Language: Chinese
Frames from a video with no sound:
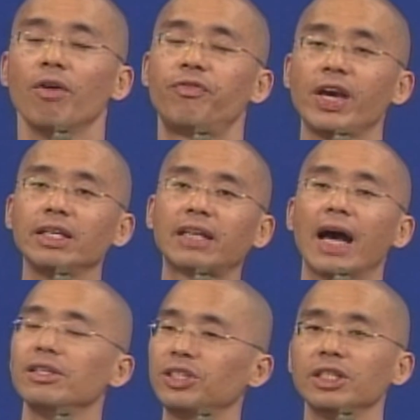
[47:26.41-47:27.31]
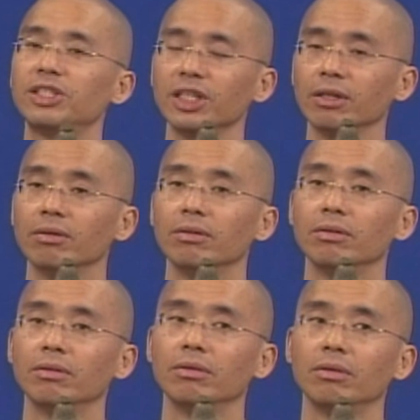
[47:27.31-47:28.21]
呃，非禅即
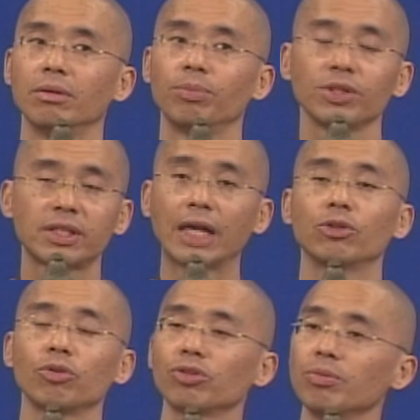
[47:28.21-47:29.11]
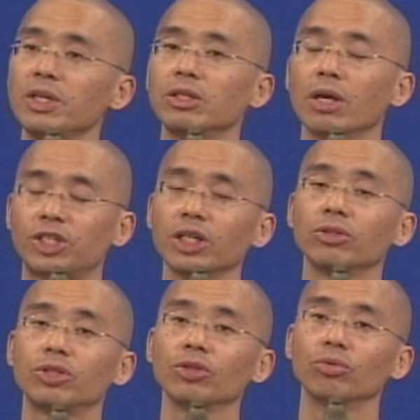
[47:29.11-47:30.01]
静，不是禅宗就是
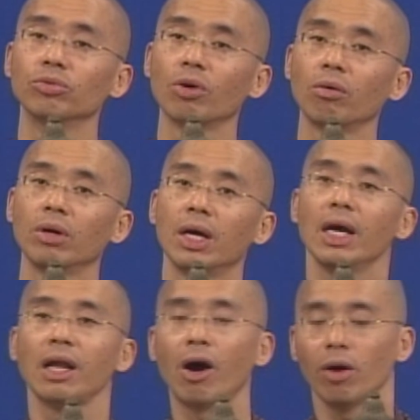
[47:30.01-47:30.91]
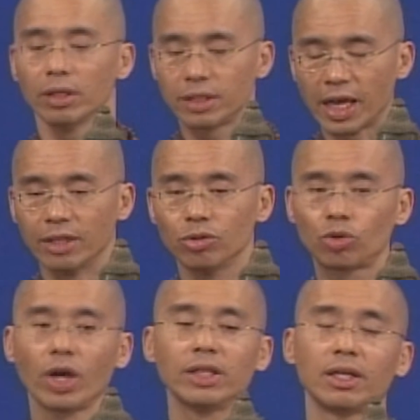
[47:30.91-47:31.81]
密呃净净土宗，然后
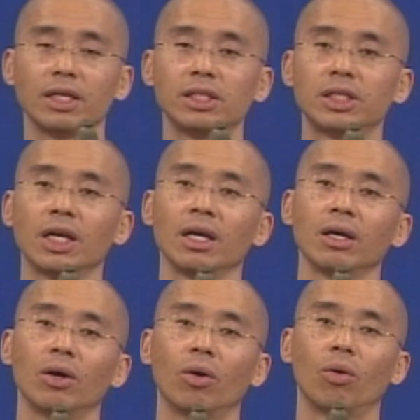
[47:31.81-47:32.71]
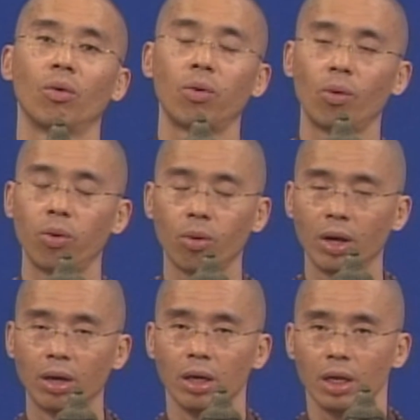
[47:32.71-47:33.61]
点缀着一些
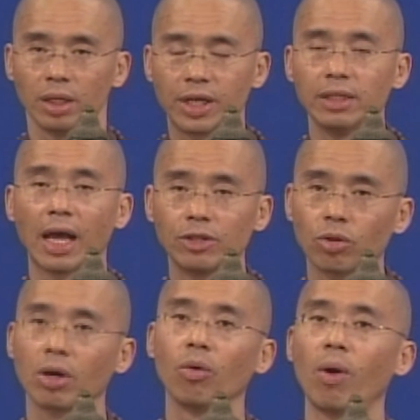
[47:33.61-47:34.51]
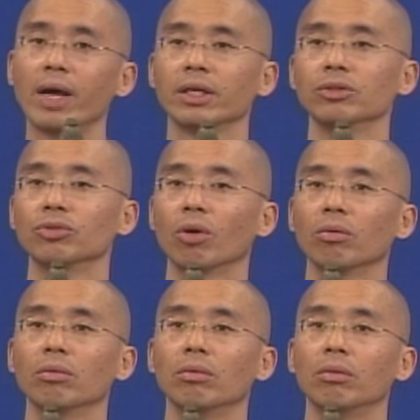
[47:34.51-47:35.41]
华呃天台宗跟华
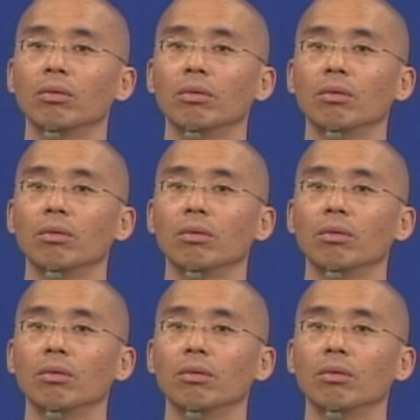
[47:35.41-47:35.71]
严宗，